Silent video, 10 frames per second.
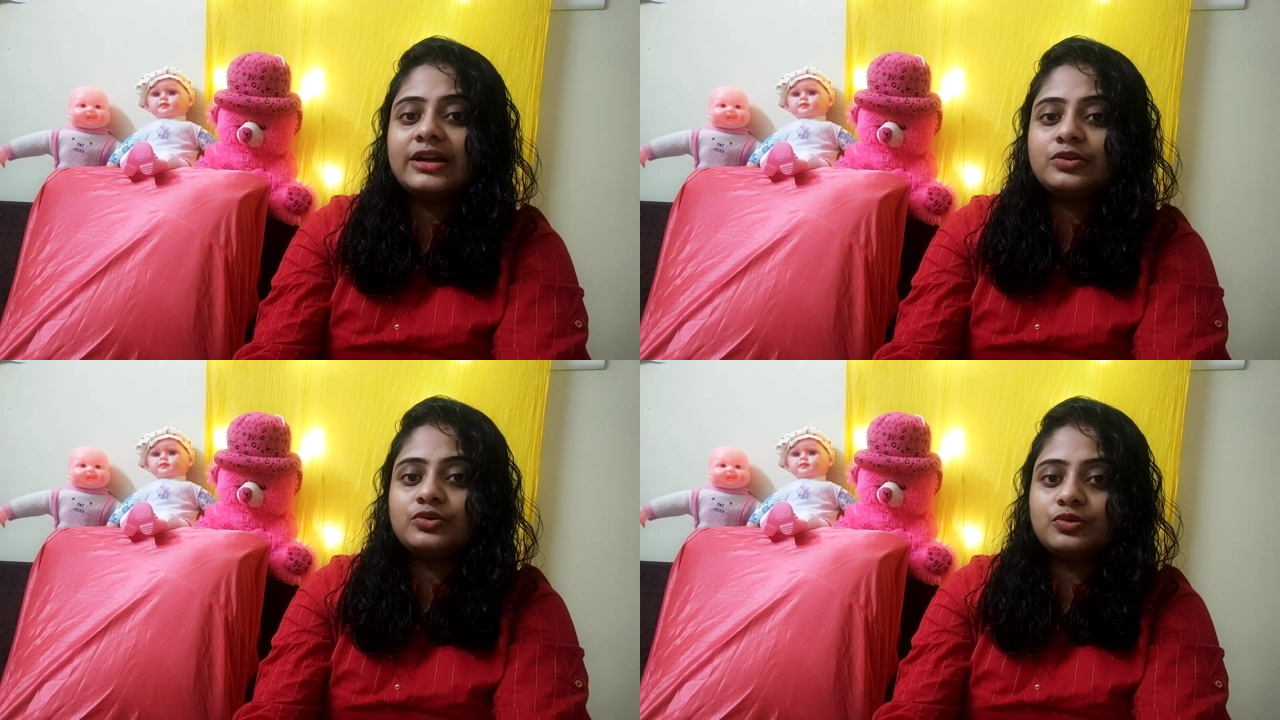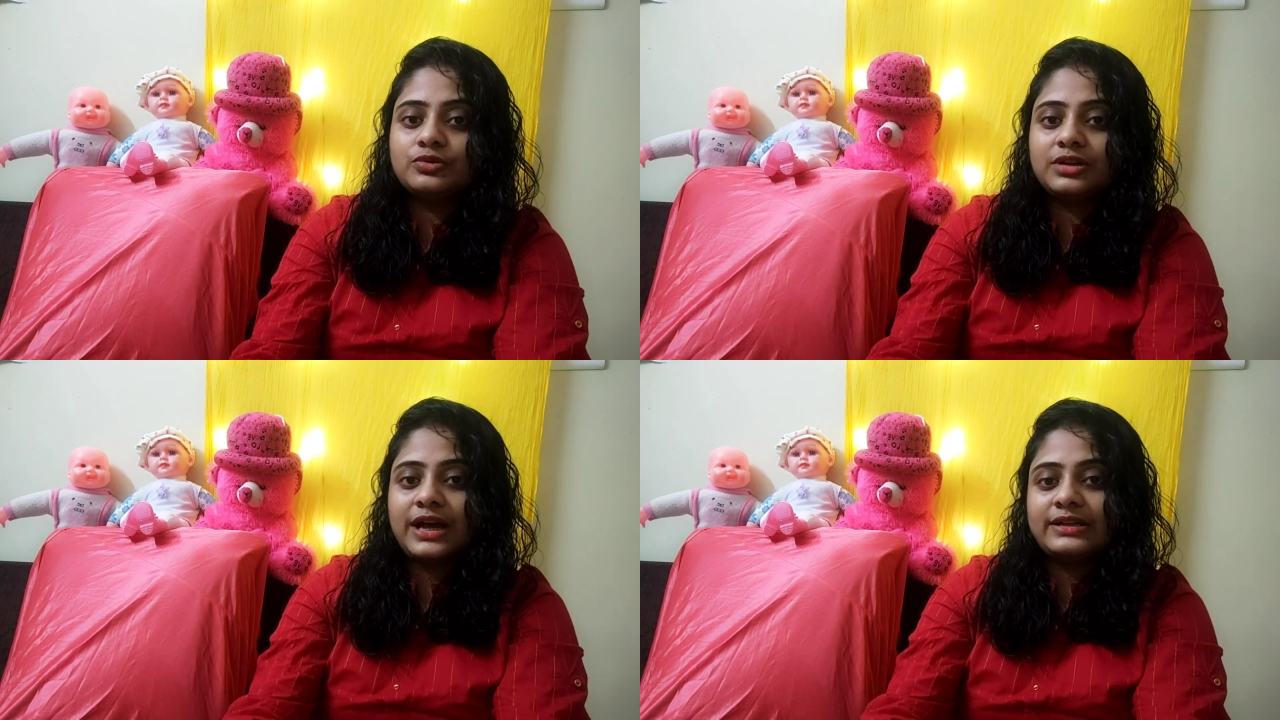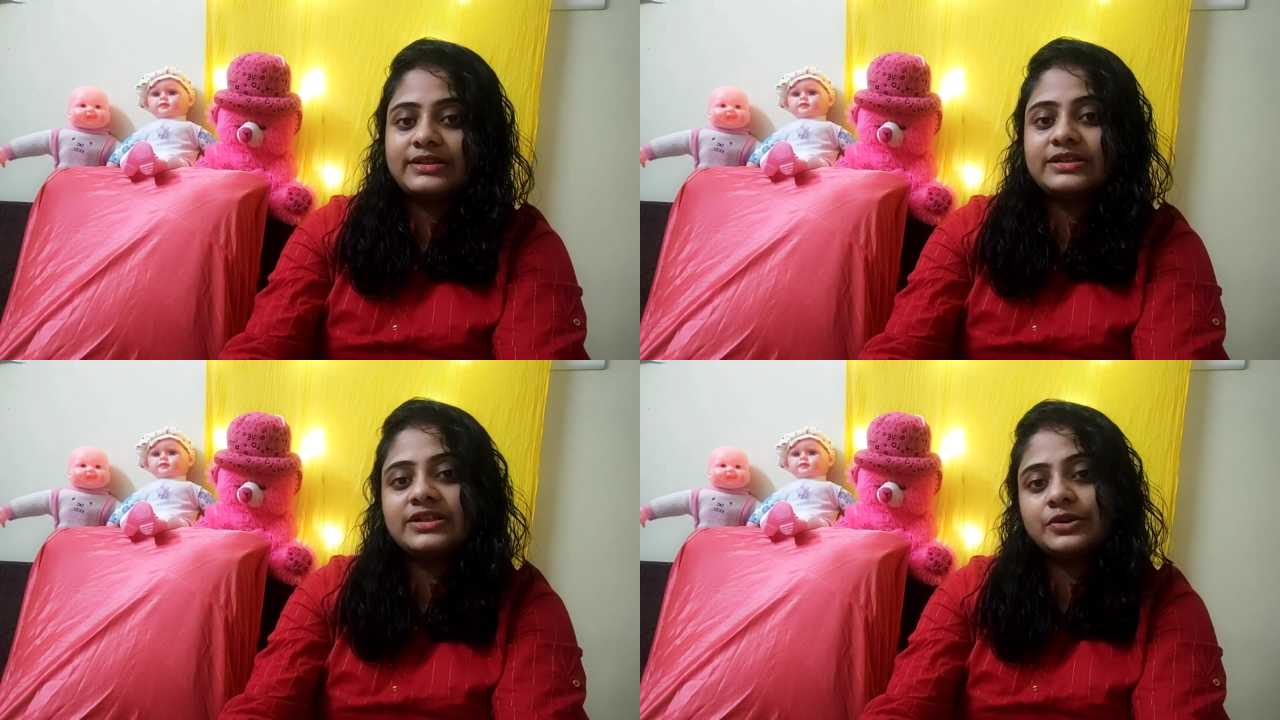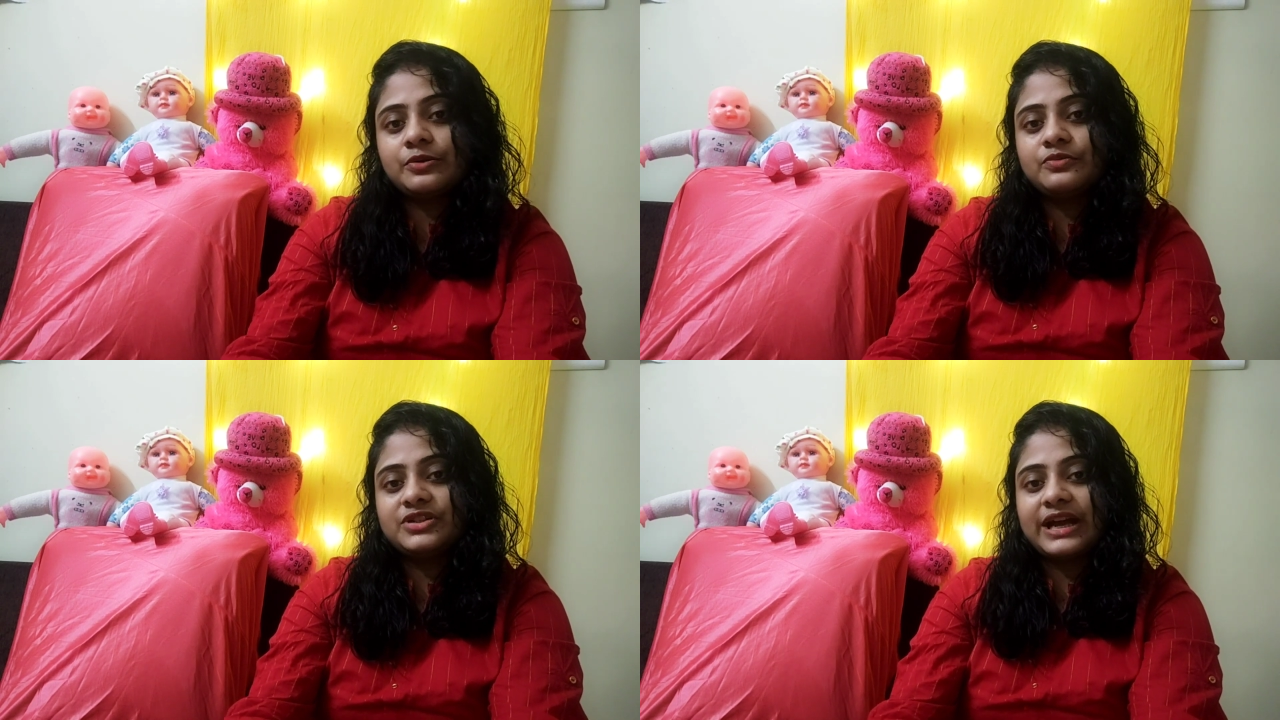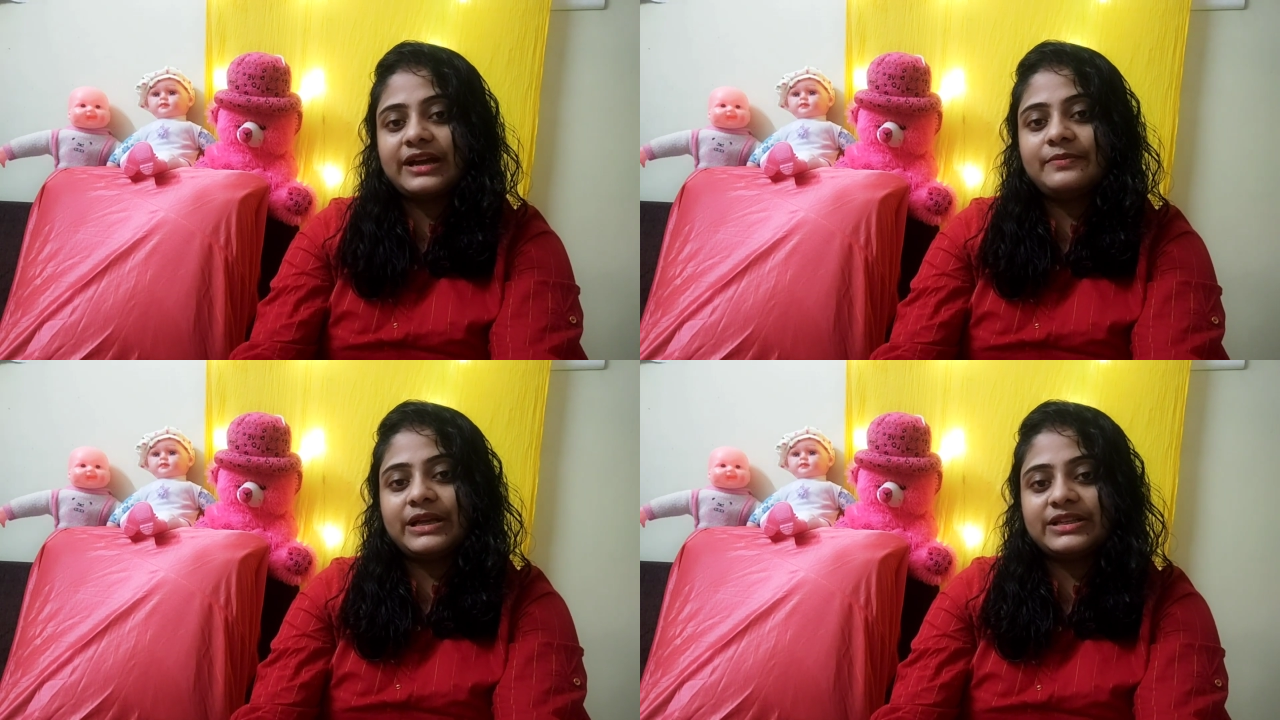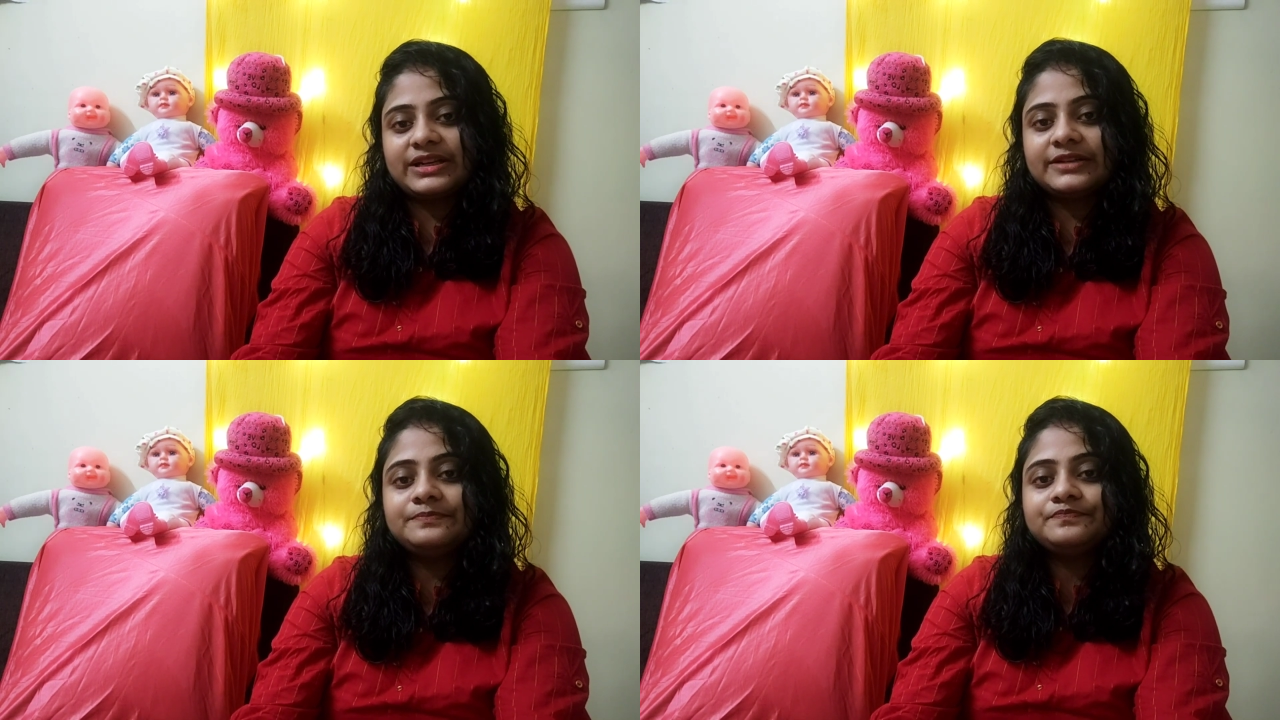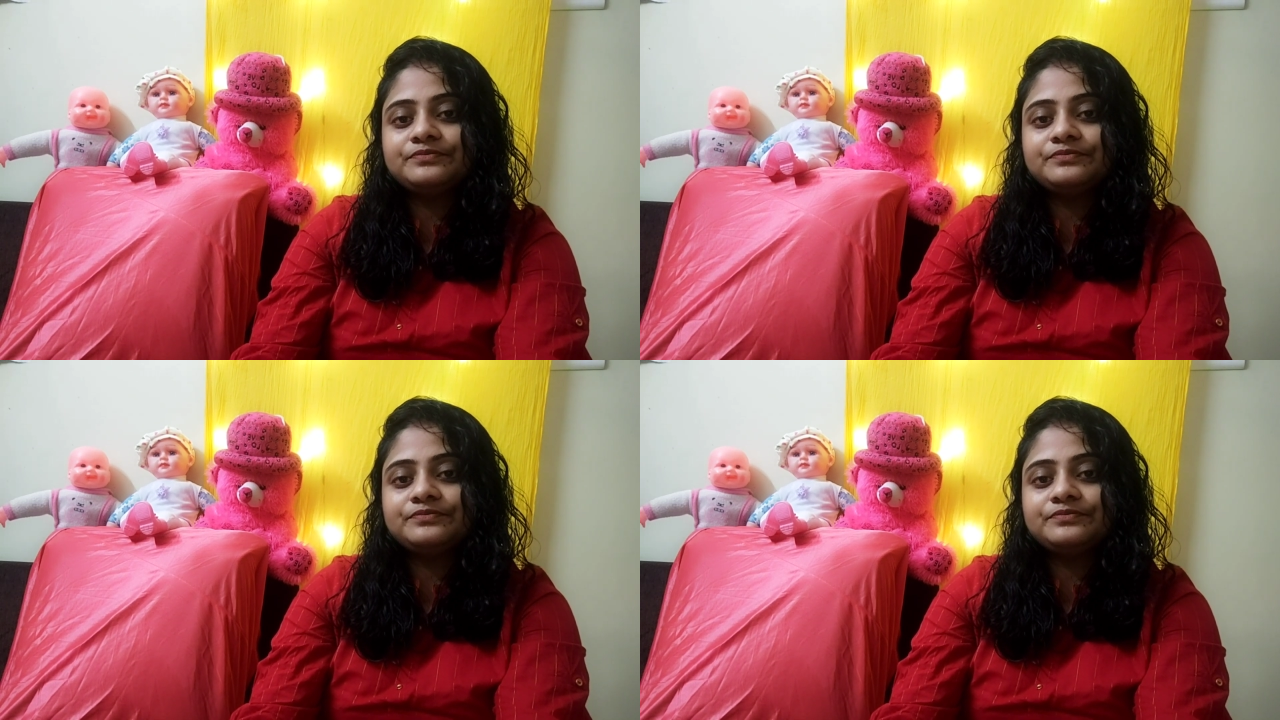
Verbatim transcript: একটু রোদ লাগছে সেরকম জায়গায় বাচ্চাকে